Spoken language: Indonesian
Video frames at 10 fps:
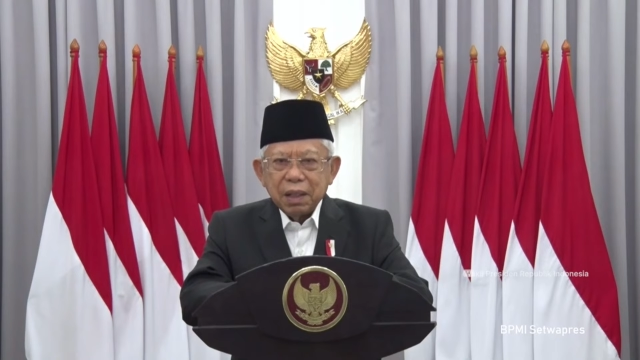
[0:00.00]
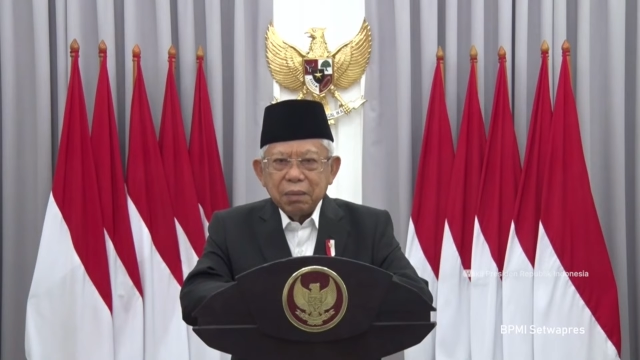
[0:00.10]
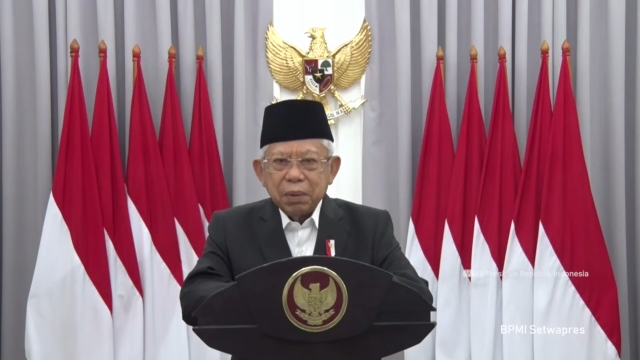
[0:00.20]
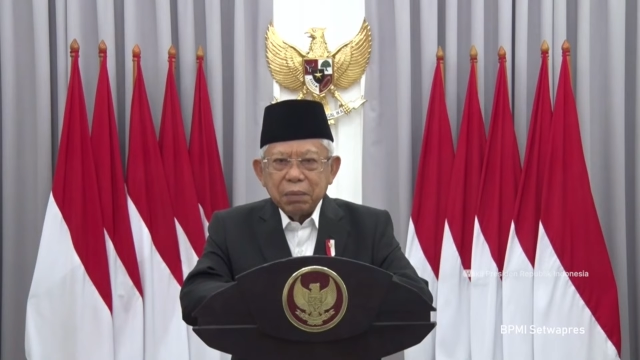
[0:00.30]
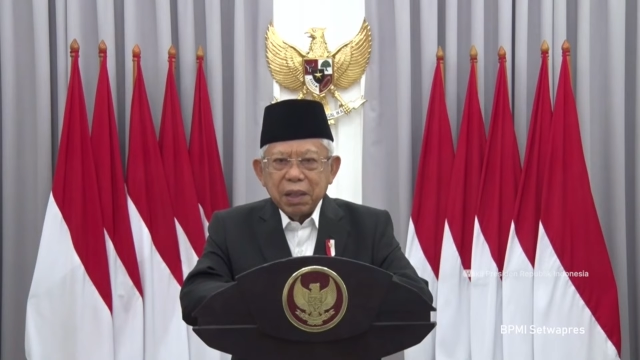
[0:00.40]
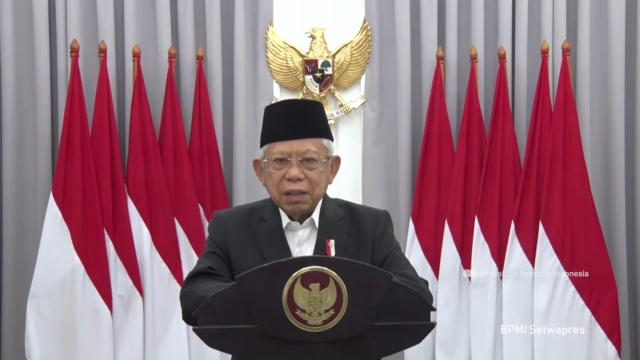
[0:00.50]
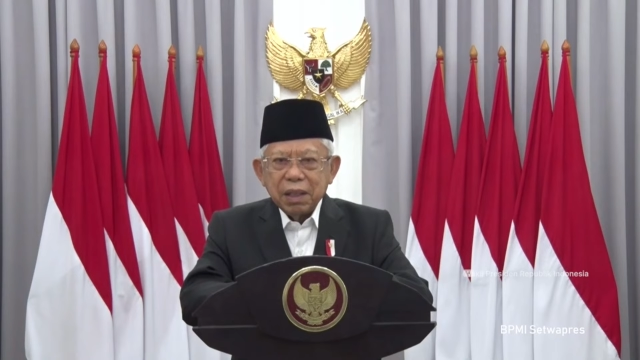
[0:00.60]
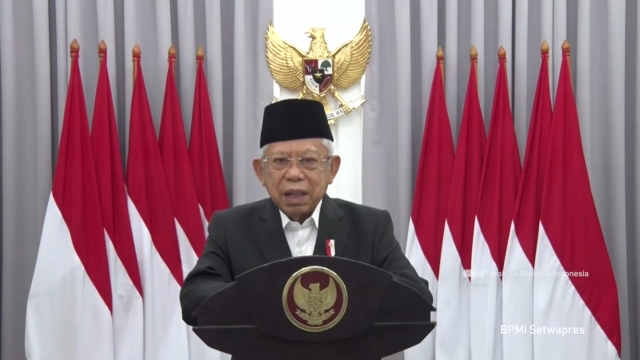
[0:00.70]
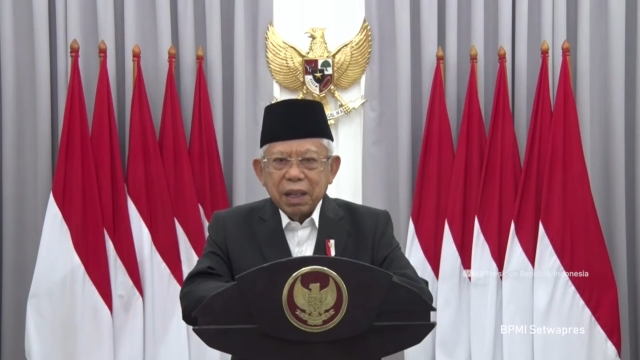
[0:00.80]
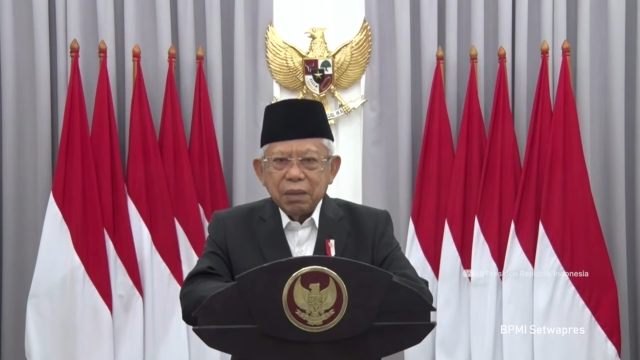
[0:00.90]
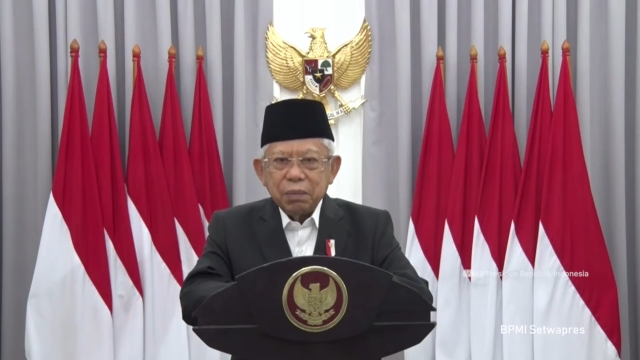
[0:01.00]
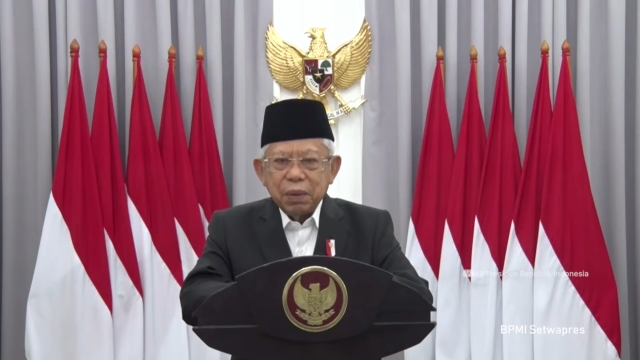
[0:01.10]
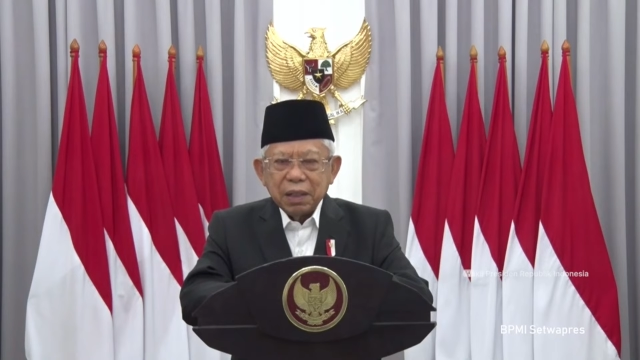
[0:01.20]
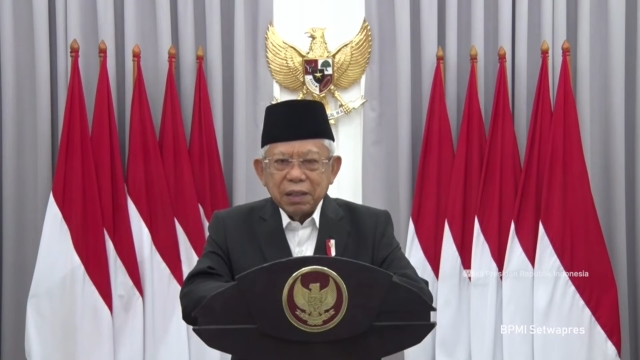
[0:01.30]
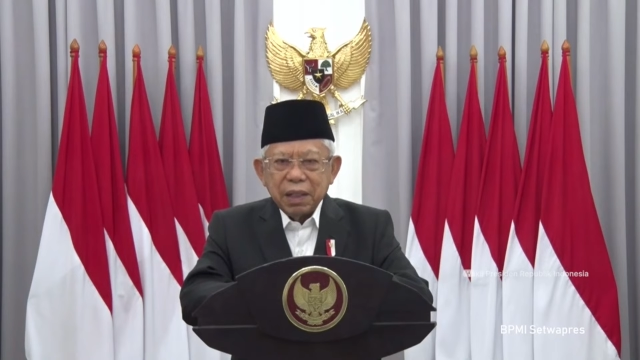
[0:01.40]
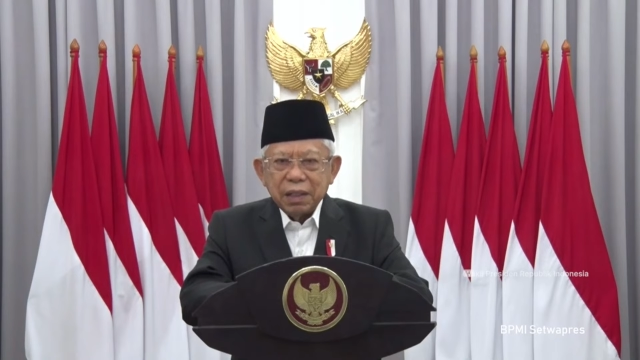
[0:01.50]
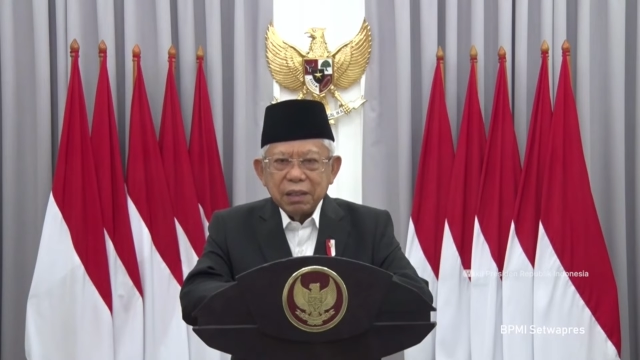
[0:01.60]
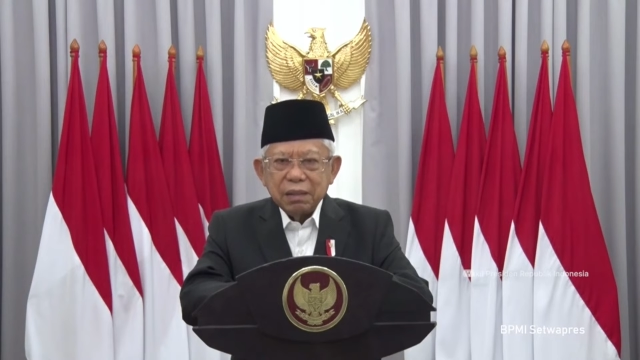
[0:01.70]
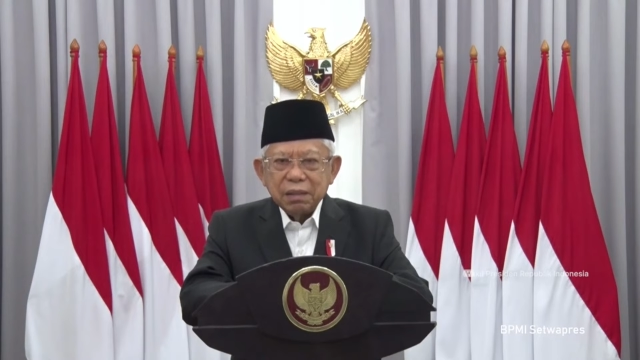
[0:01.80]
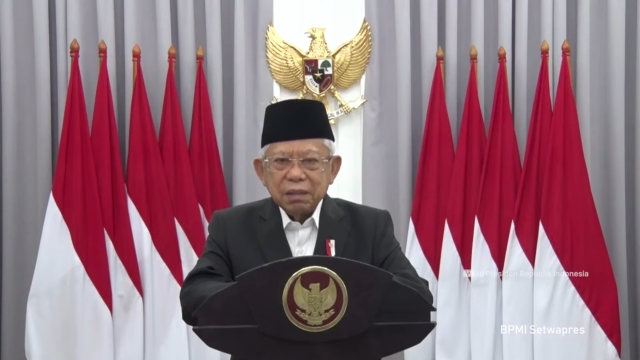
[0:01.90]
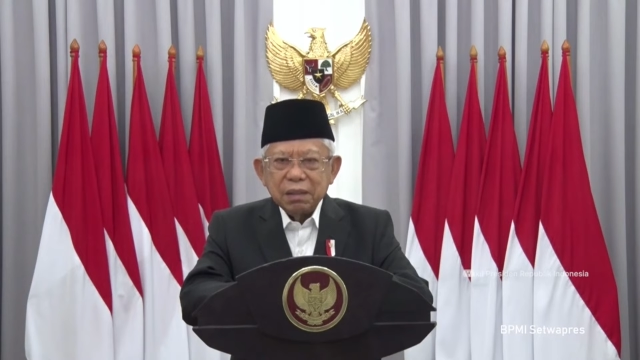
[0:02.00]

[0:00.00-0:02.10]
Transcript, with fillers: dengan pemerintah kabupaten,